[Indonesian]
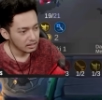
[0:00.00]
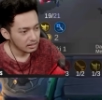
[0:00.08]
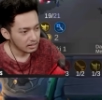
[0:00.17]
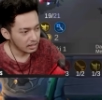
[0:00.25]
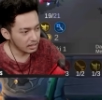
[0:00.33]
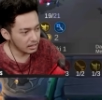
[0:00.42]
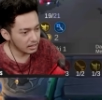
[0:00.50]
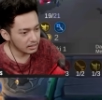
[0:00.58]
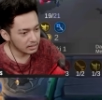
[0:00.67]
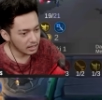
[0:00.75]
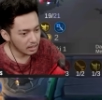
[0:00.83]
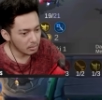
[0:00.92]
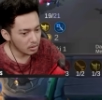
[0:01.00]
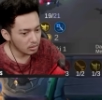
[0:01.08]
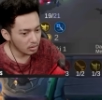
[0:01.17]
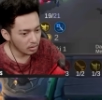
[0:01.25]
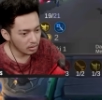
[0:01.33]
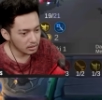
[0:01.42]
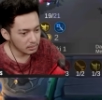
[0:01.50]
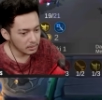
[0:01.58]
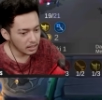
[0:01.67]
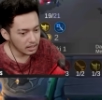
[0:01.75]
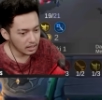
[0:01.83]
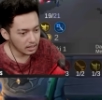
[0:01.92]
Nah Angela baru nongol Tapi
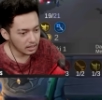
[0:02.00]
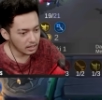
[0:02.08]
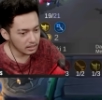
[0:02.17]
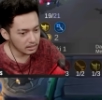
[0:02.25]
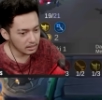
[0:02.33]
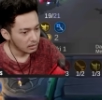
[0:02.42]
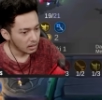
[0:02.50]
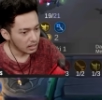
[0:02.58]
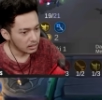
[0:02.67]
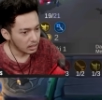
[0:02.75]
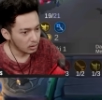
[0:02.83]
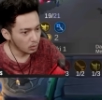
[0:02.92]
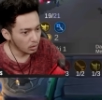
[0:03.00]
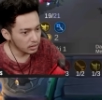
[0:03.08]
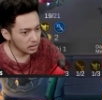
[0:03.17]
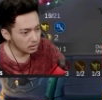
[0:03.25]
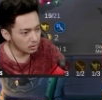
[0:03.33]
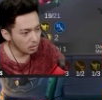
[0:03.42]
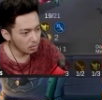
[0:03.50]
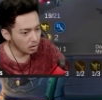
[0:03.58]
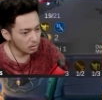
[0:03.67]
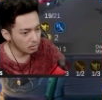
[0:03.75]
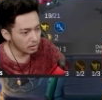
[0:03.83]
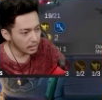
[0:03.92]
gak ada lain lainnya nih Ada Luoyi tuh
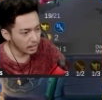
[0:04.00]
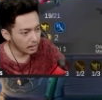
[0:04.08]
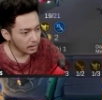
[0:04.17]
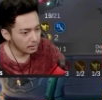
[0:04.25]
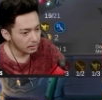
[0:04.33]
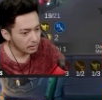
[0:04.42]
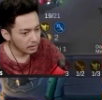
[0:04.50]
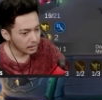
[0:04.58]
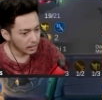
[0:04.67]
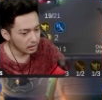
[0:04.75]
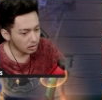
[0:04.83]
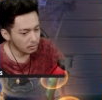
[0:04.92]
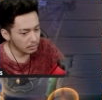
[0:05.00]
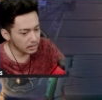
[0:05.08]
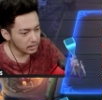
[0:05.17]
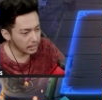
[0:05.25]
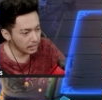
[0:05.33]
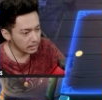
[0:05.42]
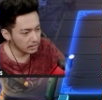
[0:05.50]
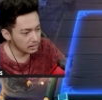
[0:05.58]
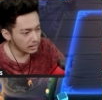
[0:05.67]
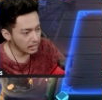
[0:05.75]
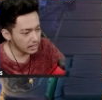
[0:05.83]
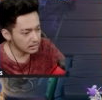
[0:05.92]
ngomong-ngomong ya Kayaknya gue mending ke
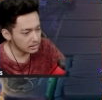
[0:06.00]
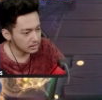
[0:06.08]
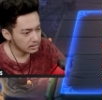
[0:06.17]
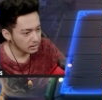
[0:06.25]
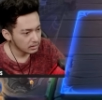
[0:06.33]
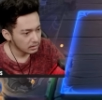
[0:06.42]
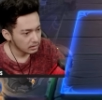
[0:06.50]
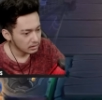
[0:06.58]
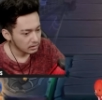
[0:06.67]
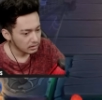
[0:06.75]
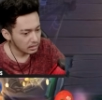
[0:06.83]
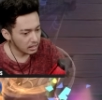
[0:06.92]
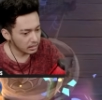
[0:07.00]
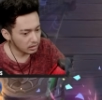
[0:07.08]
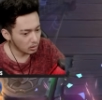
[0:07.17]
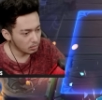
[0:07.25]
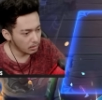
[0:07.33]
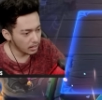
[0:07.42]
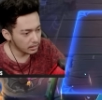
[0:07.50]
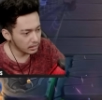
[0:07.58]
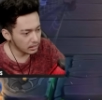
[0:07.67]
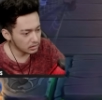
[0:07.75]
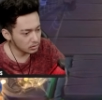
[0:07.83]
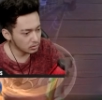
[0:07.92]
dia guys Udah kita ubah
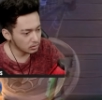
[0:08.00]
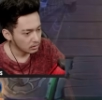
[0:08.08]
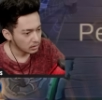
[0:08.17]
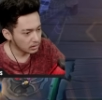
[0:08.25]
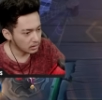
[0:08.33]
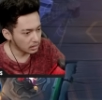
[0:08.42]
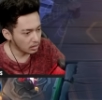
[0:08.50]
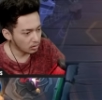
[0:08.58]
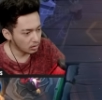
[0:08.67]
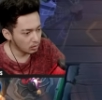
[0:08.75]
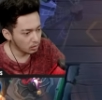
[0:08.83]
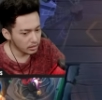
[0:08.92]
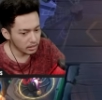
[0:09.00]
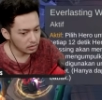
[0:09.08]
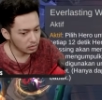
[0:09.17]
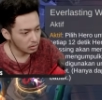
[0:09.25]
nih langsung Kita taruh ke Luoyi tuh